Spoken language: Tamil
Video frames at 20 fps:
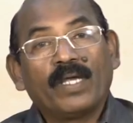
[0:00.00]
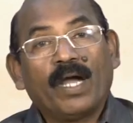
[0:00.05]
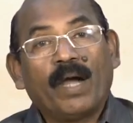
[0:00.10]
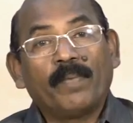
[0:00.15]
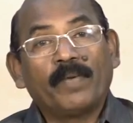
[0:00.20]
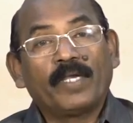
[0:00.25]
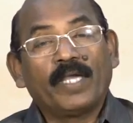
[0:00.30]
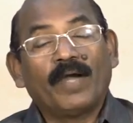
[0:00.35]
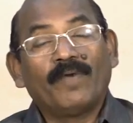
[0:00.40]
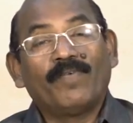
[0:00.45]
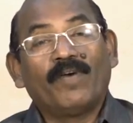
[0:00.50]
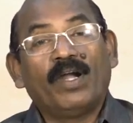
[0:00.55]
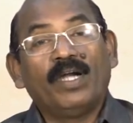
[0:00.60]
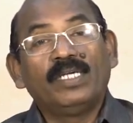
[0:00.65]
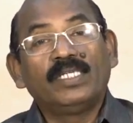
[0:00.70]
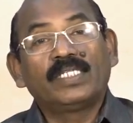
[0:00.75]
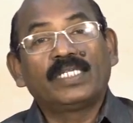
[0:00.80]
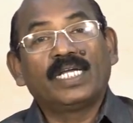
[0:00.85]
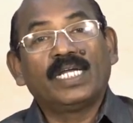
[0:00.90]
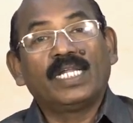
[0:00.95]
அப்போ என்
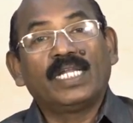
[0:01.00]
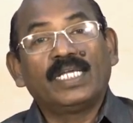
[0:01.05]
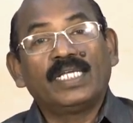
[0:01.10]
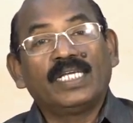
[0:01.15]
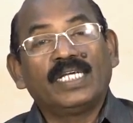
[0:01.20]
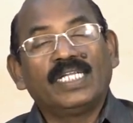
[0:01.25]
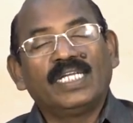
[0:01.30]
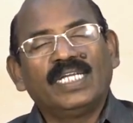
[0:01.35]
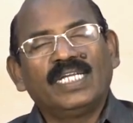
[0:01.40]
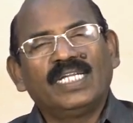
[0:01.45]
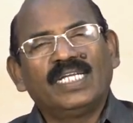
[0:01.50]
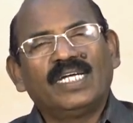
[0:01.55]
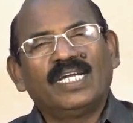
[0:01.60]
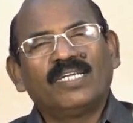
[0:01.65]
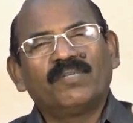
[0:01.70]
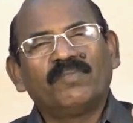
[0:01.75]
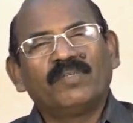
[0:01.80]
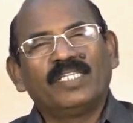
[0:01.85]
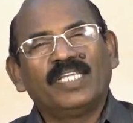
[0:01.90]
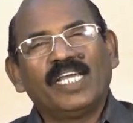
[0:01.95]
வாழ்க்கையில் என்ன
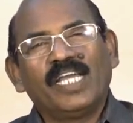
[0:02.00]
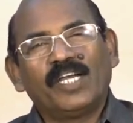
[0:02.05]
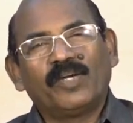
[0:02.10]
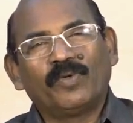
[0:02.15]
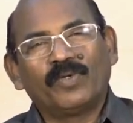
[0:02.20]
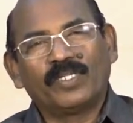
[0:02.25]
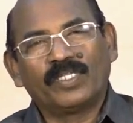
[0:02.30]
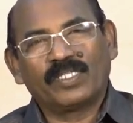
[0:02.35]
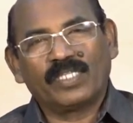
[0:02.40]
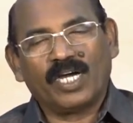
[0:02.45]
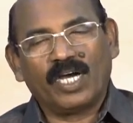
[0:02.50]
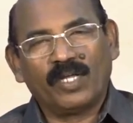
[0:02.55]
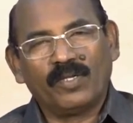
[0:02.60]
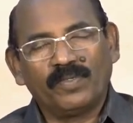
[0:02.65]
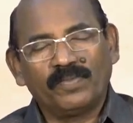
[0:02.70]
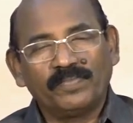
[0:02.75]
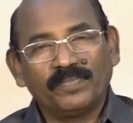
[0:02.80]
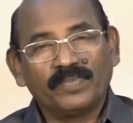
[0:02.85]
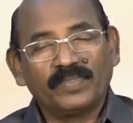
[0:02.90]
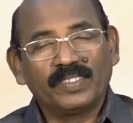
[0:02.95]
அனுமதியை
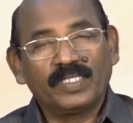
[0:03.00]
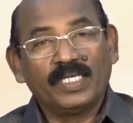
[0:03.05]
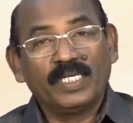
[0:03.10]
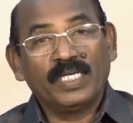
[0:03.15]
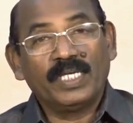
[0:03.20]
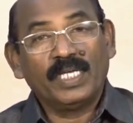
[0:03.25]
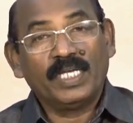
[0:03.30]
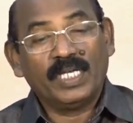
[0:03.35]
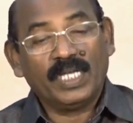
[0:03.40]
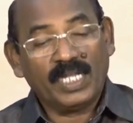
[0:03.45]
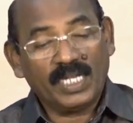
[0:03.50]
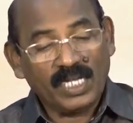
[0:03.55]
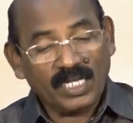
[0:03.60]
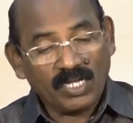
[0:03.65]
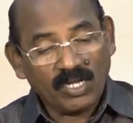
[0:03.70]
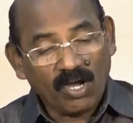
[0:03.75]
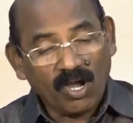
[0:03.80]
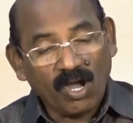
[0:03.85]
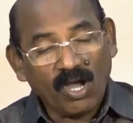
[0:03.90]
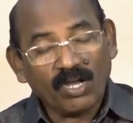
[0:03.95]
கொடுத்தாலும்
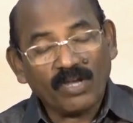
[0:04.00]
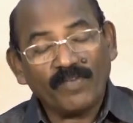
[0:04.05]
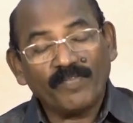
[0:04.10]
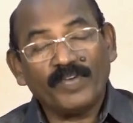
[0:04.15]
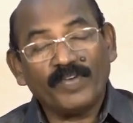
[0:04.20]
எனக்காக